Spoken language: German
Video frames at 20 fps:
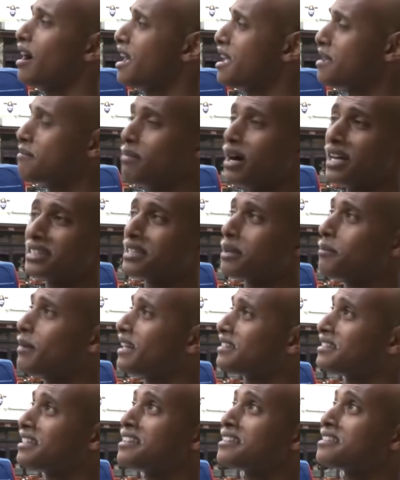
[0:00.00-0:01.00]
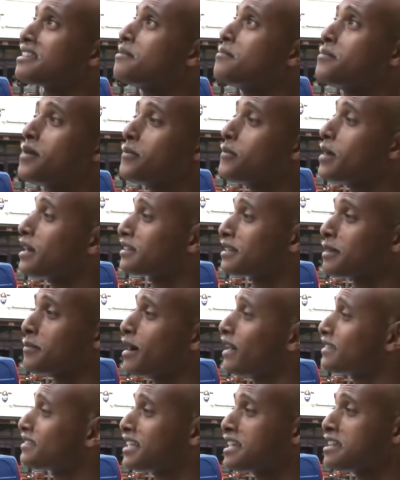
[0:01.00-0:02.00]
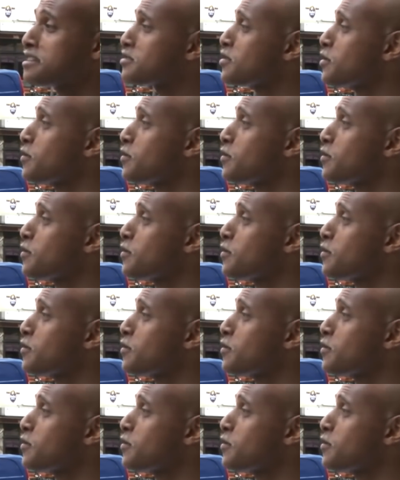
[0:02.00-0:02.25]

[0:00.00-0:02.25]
Ey, Mathematik, immer Mathematik,